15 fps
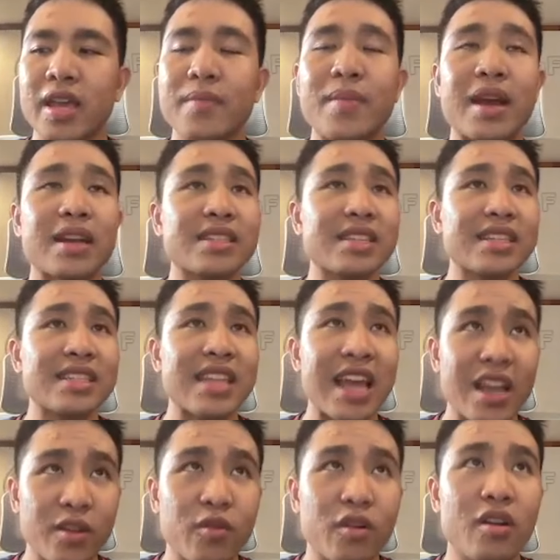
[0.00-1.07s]
cái mặt
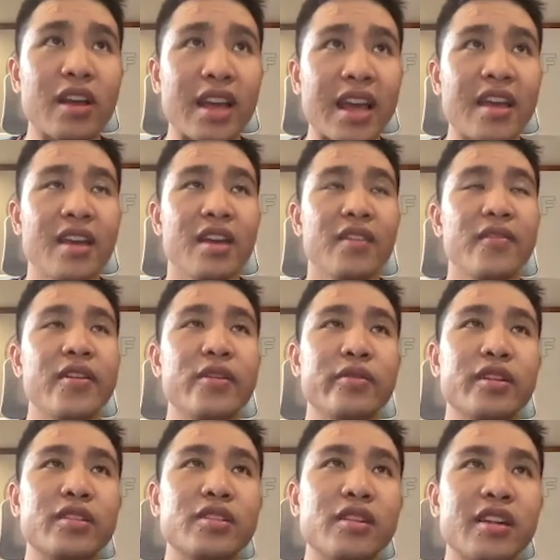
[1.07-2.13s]
sai của nó cả ví dụ
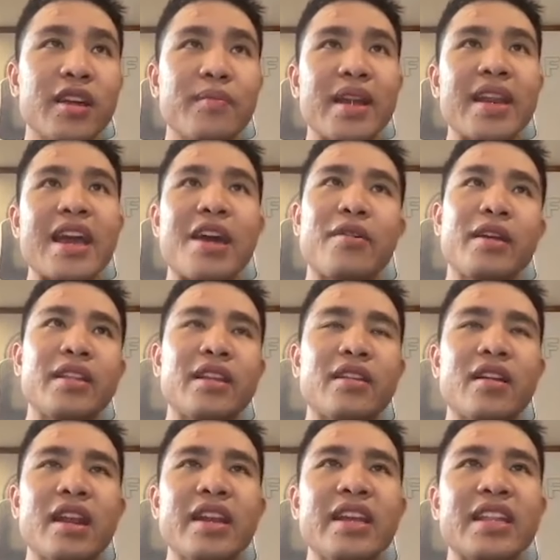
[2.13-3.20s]
như token bay DAO này thì
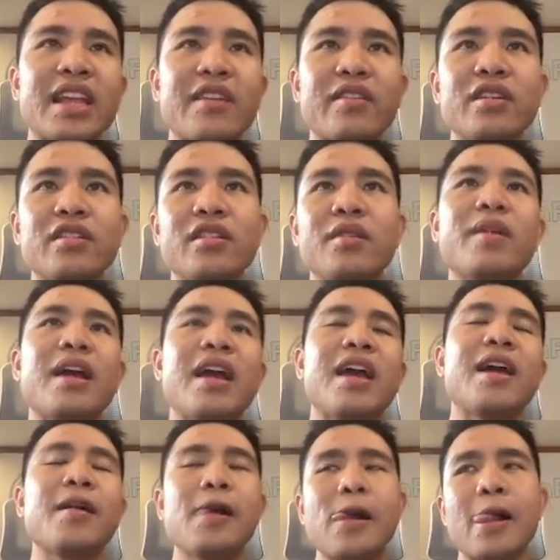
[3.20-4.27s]
nó là đi theo cái hướng mà
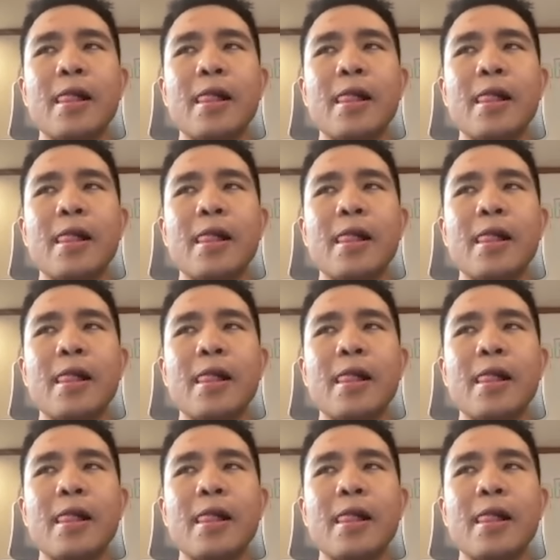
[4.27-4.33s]
à